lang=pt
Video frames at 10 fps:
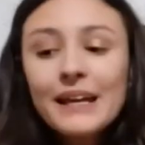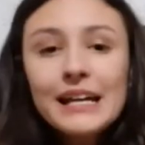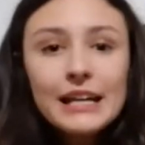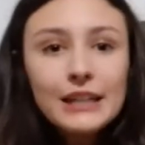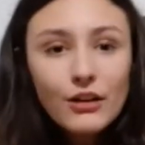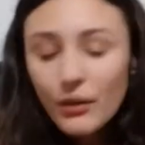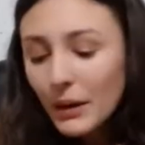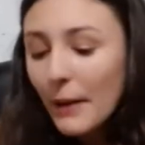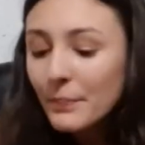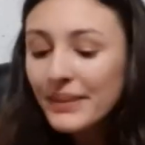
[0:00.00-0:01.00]
Então vamos
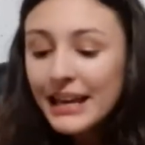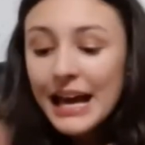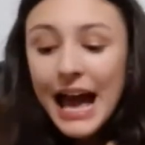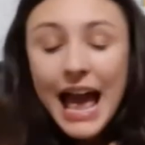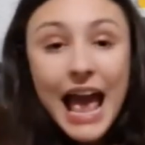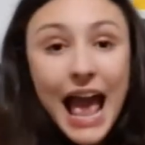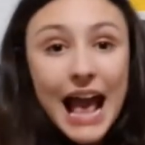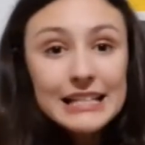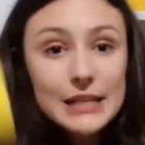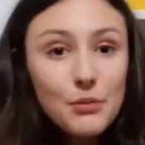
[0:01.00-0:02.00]
lá.
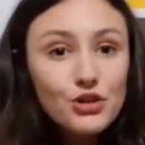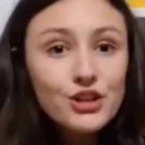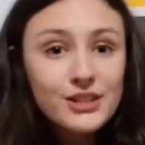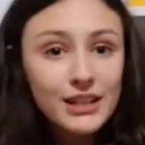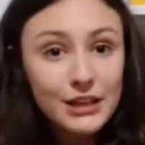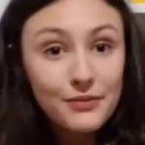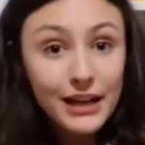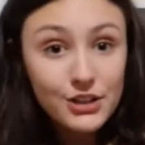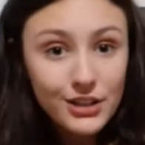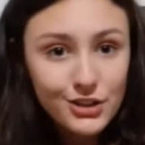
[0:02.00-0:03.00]
Essa esponjinha significa
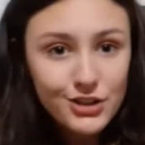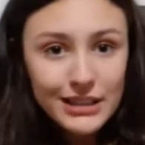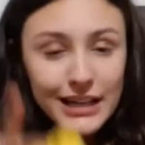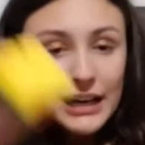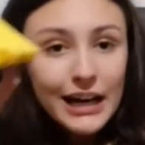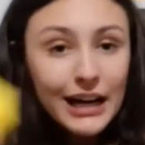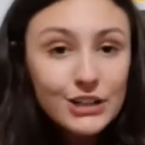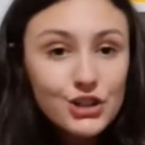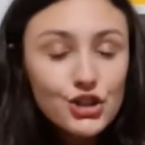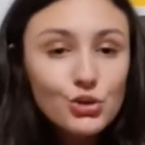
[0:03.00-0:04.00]
a gente.
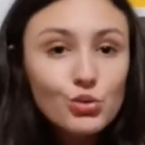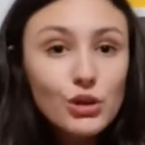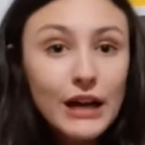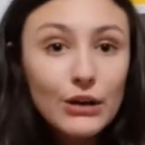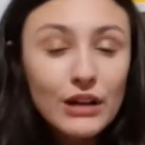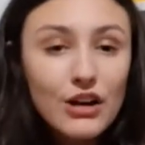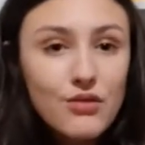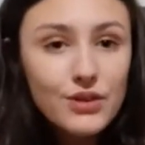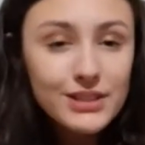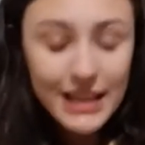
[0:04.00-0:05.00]
Antes de tudo, eu quero ler com
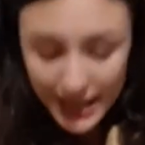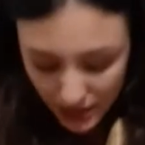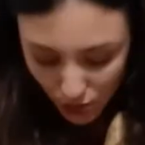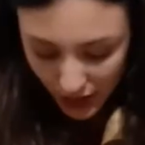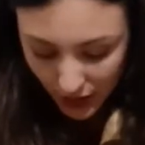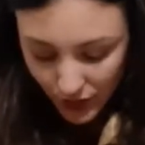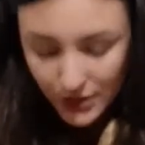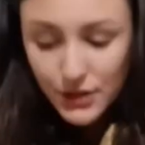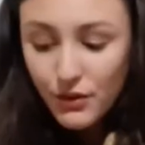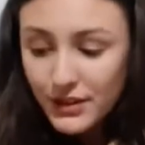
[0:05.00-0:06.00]
vocês. O que
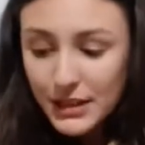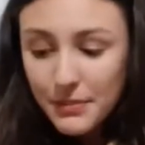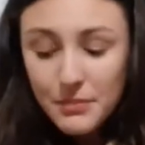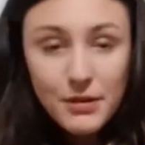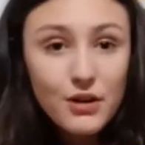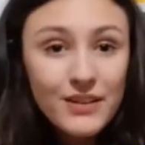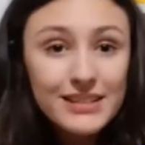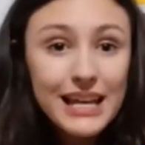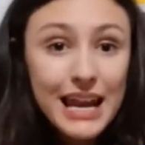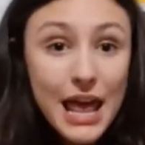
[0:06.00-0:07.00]
vocês vão fazer primeiro vai
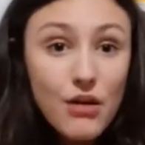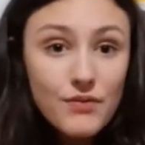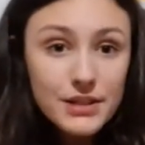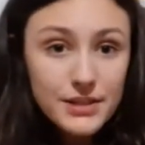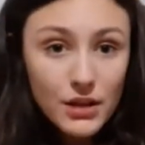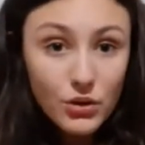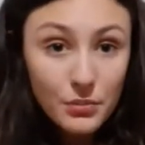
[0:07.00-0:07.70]
ser ler um versículo